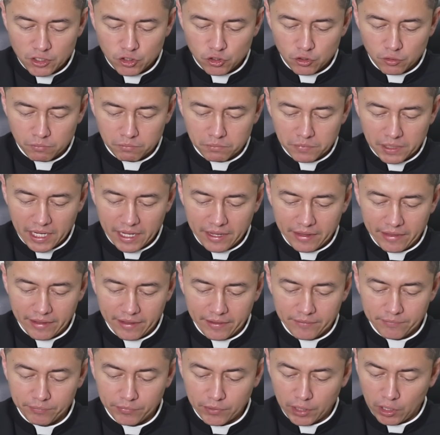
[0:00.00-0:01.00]

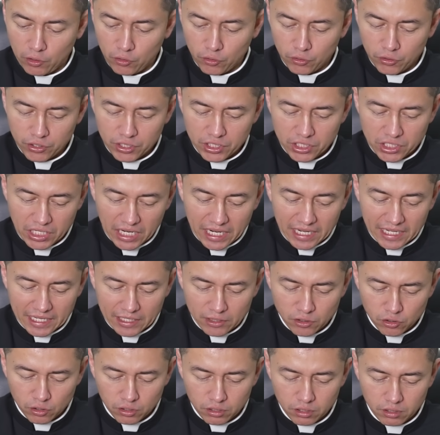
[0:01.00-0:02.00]
asombrada, ¿de dónde
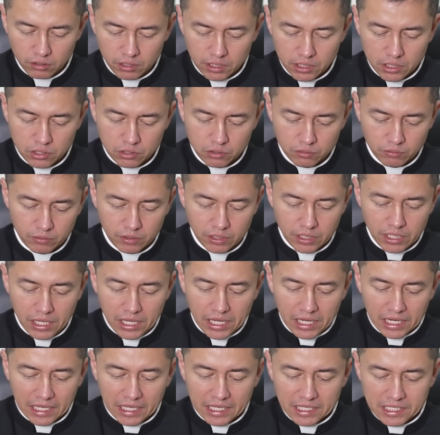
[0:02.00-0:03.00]
saca todo eso?
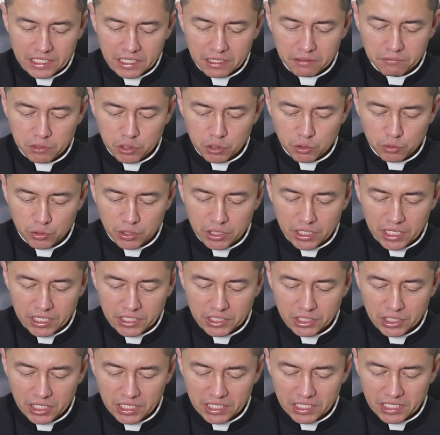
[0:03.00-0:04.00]
¿Qué sabiduría
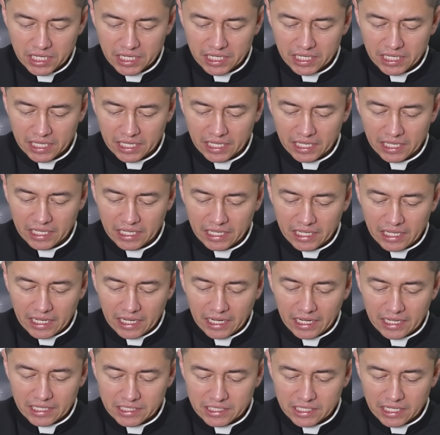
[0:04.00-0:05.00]
es esa que
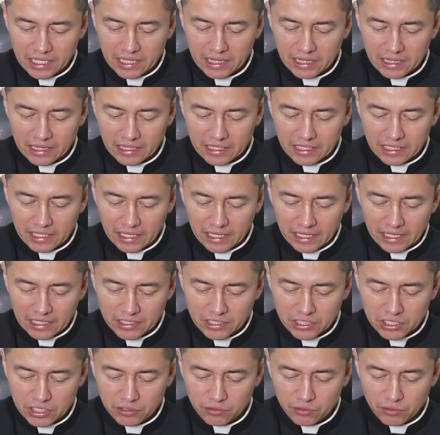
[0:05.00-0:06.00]
ha, ha
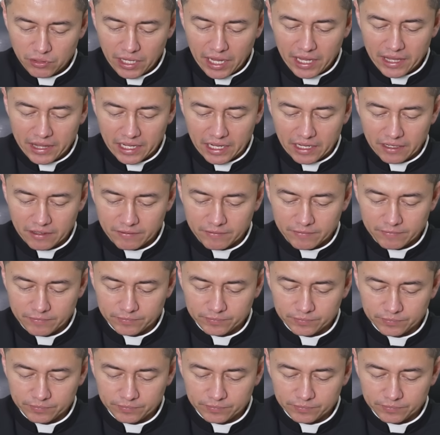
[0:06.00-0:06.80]
sido dada?